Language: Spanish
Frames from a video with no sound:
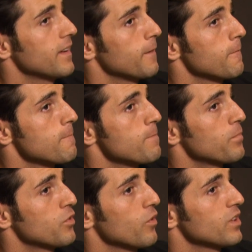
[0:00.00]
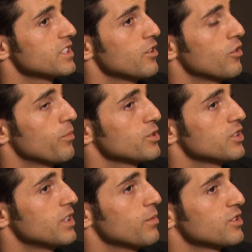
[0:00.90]
Eh, todo ha sido
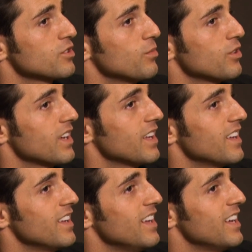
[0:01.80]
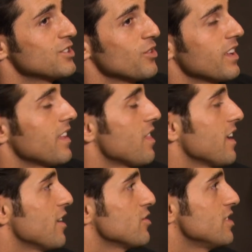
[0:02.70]
positivo. Es como que eso de que dicen
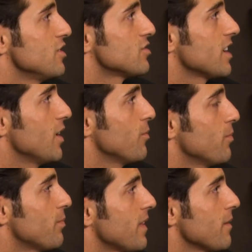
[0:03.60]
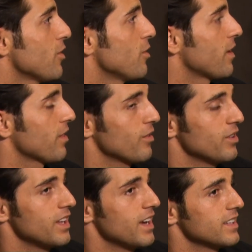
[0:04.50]
que los niños traen un pan debajo del brazo,
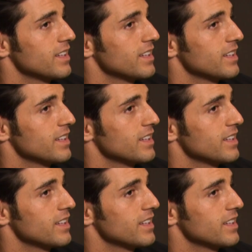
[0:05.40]
ella ha